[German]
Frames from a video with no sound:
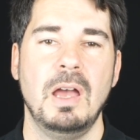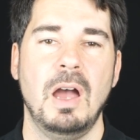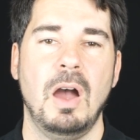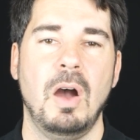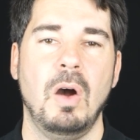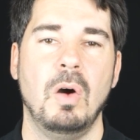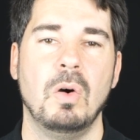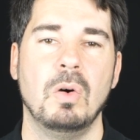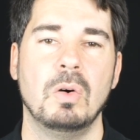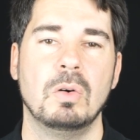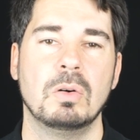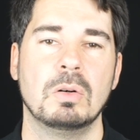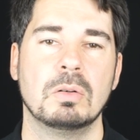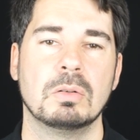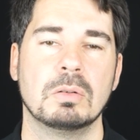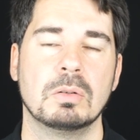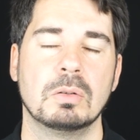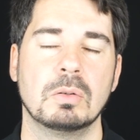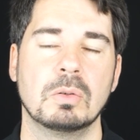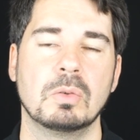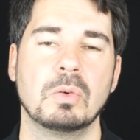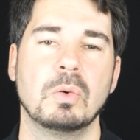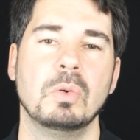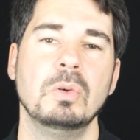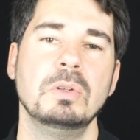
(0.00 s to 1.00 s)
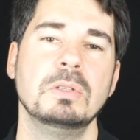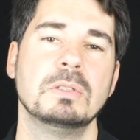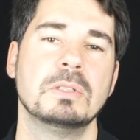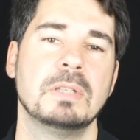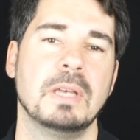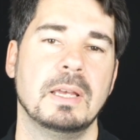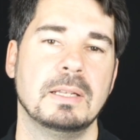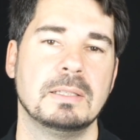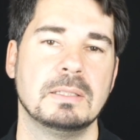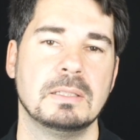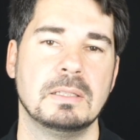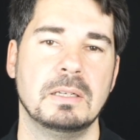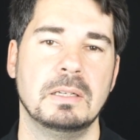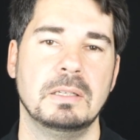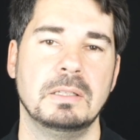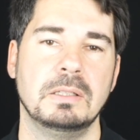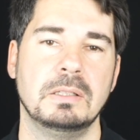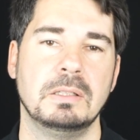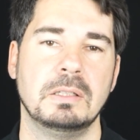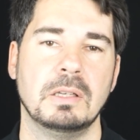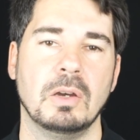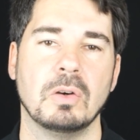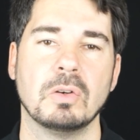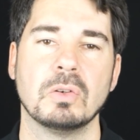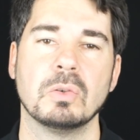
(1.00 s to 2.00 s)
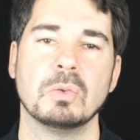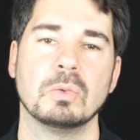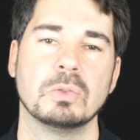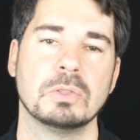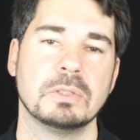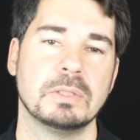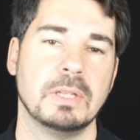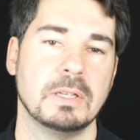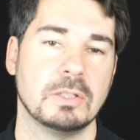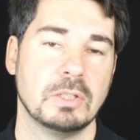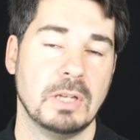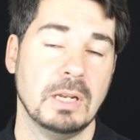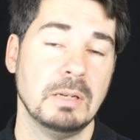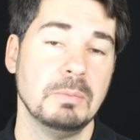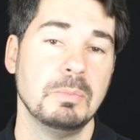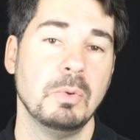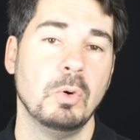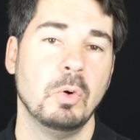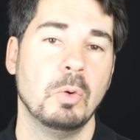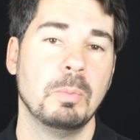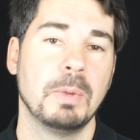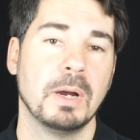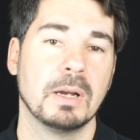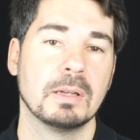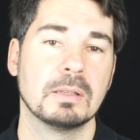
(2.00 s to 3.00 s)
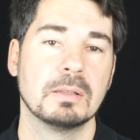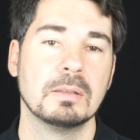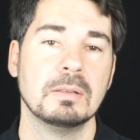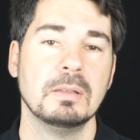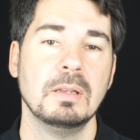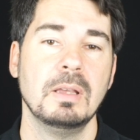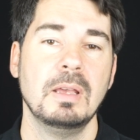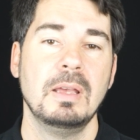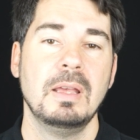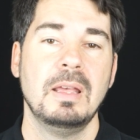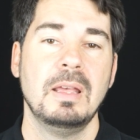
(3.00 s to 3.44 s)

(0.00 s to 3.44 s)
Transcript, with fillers: auch grundsätzlich aus der Stadt beobachten,